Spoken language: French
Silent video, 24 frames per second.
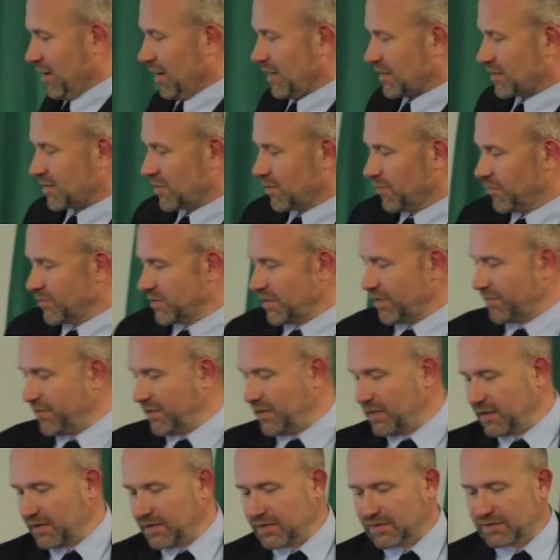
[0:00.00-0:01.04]
Est-ce que vous avez
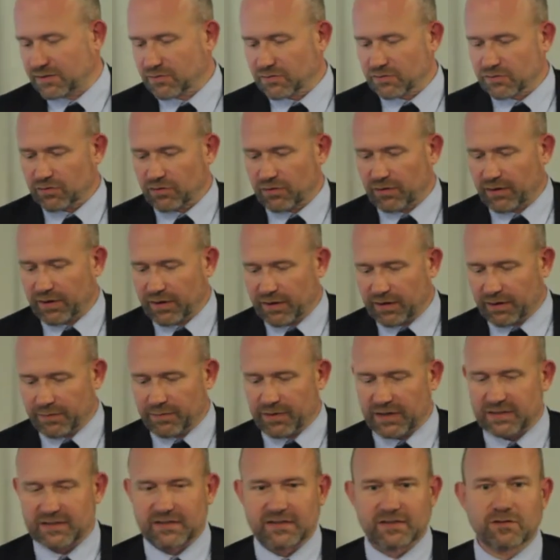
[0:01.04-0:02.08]
des questions sur le
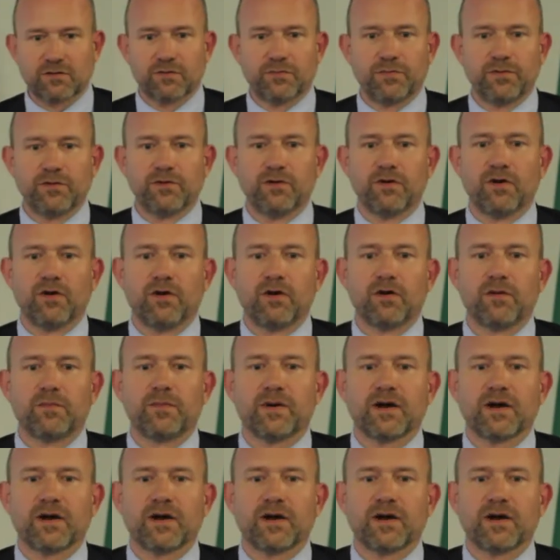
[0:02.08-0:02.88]
e-commerce Est-ce qu'on peut